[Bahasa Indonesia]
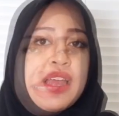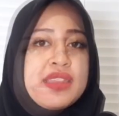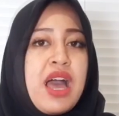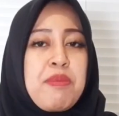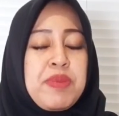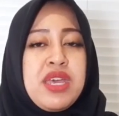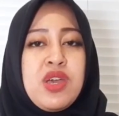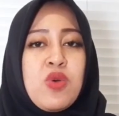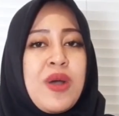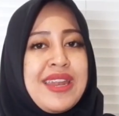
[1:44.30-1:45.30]

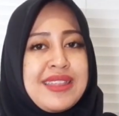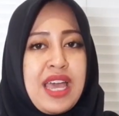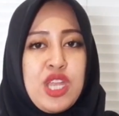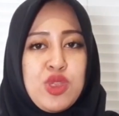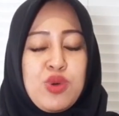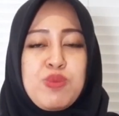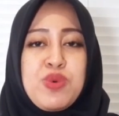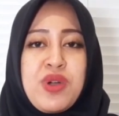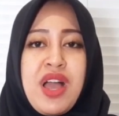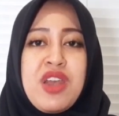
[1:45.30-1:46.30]
Tapi wanita itu
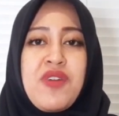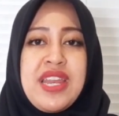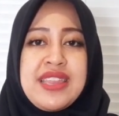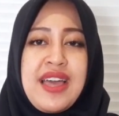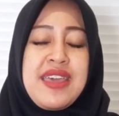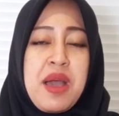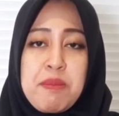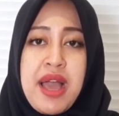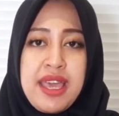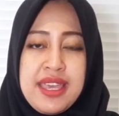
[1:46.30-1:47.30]
bukan wanita yang
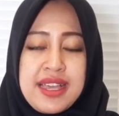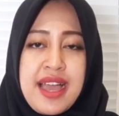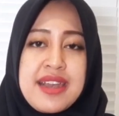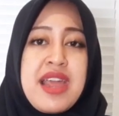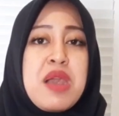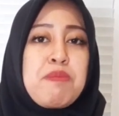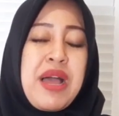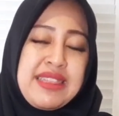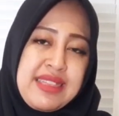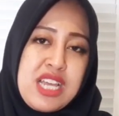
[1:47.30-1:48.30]
baik dan
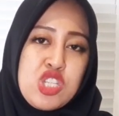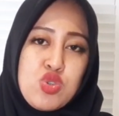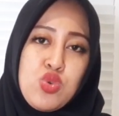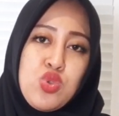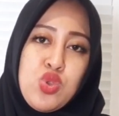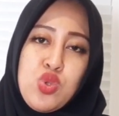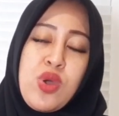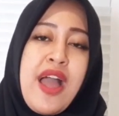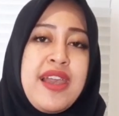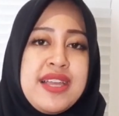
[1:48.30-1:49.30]
pantas untuk
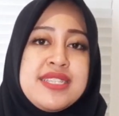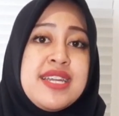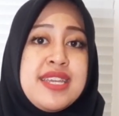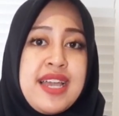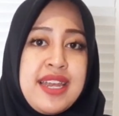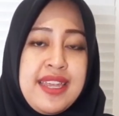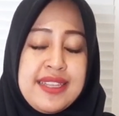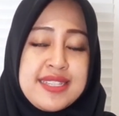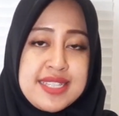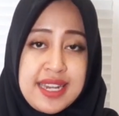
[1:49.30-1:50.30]
Anda jadikan
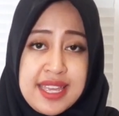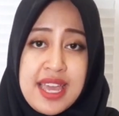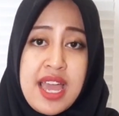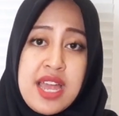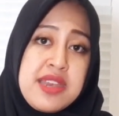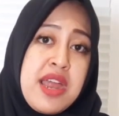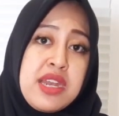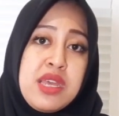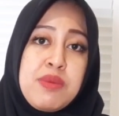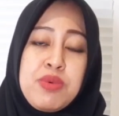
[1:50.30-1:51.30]
istri dan
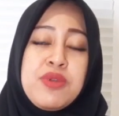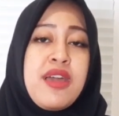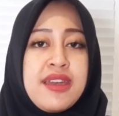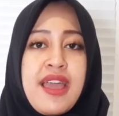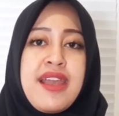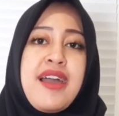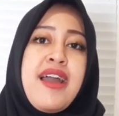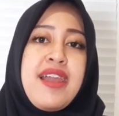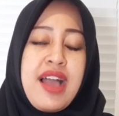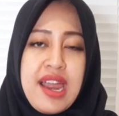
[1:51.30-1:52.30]
ibu dari
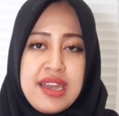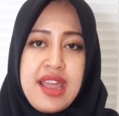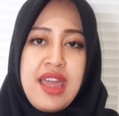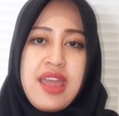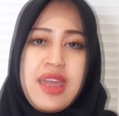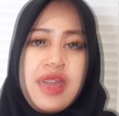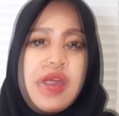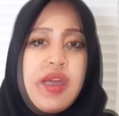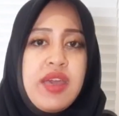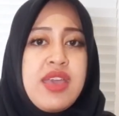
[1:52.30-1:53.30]
anak-anak Anda.
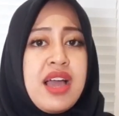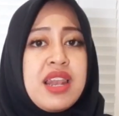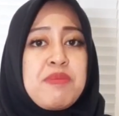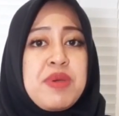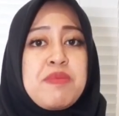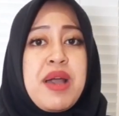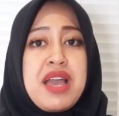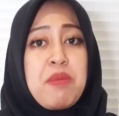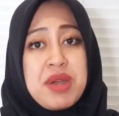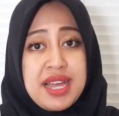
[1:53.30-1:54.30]
Yang lebih
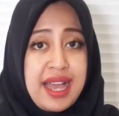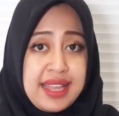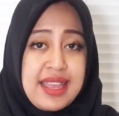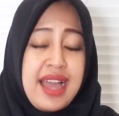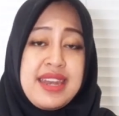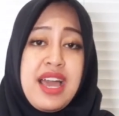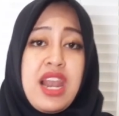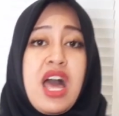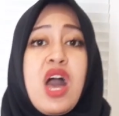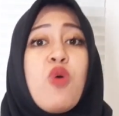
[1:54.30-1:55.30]
banyak mendekat
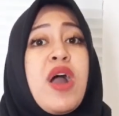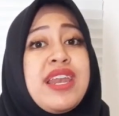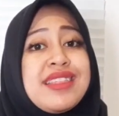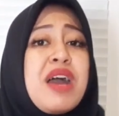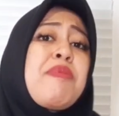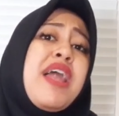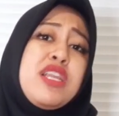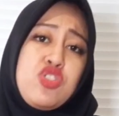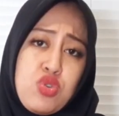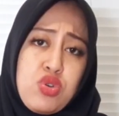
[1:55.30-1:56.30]
adalah wanita
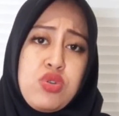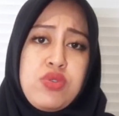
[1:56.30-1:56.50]
pelacur